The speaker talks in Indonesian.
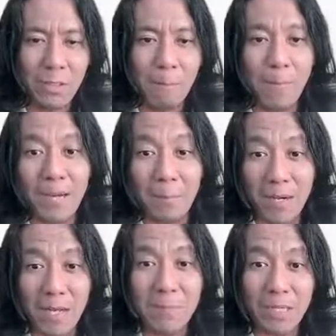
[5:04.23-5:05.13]

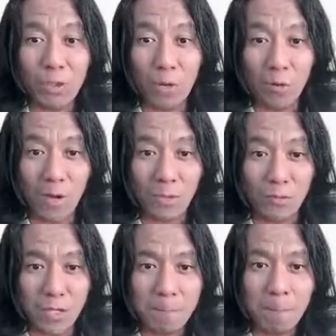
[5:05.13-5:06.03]
Bagaimana perhitungan
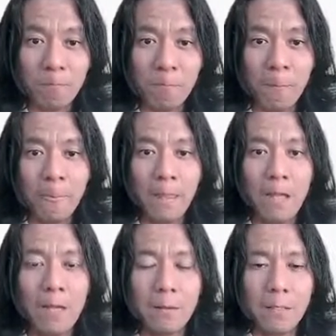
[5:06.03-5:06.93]
waktunya?
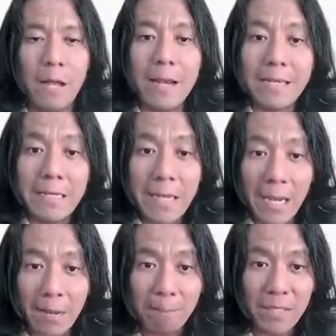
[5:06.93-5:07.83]

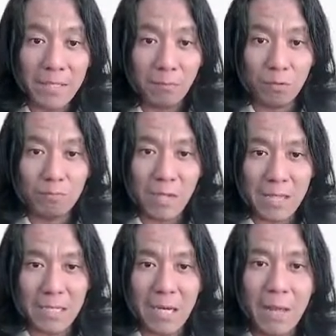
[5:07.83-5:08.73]
D minimum
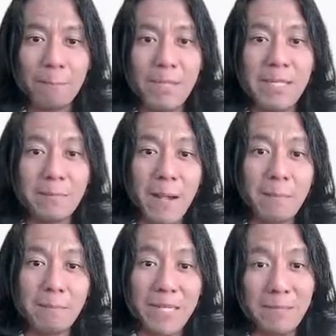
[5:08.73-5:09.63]
adalah minima,
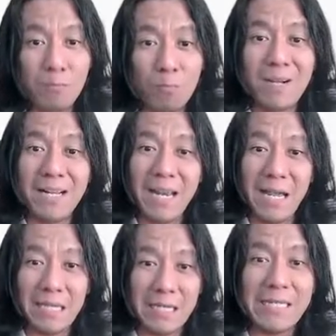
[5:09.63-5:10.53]
minimum
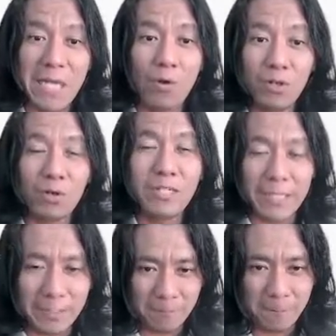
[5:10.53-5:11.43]
client download
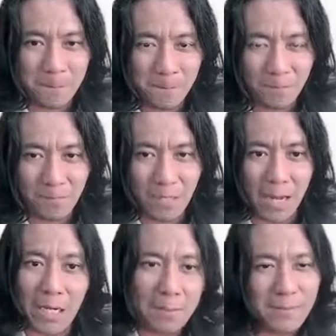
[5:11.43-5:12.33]
rate.
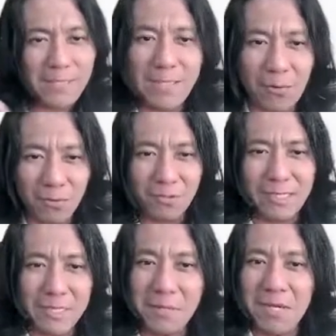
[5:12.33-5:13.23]
Karena pasti download
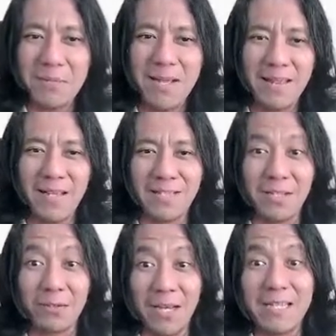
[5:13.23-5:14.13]
rate-nya beda-beda antara
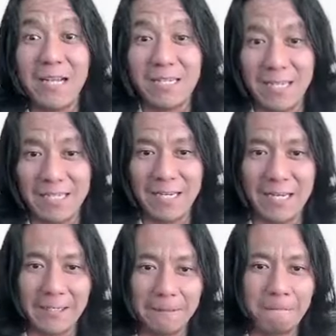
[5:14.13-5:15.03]
satu klien dengan klien yang lain.